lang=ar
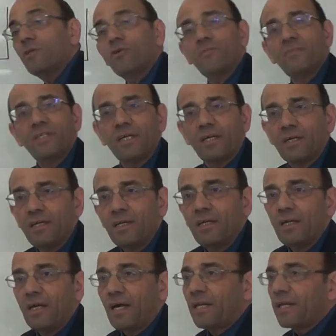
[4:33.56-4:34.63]
لكم اياه
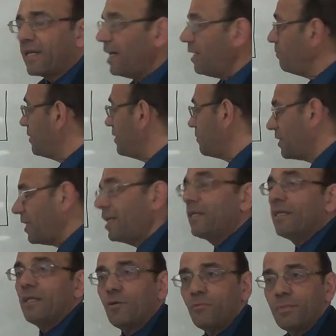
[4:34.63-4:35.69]
انا كان
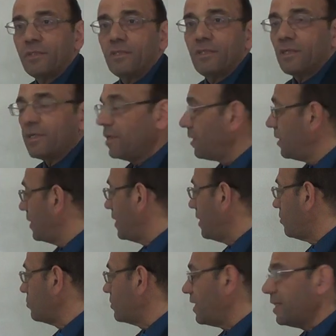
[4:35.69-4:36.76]
بامكاني لو بدي
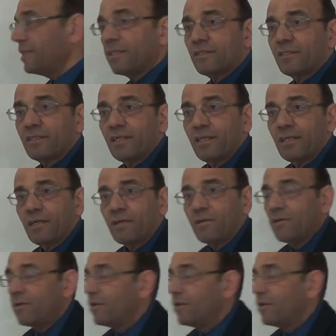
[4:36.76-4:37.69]
اخذ هذا السكيلر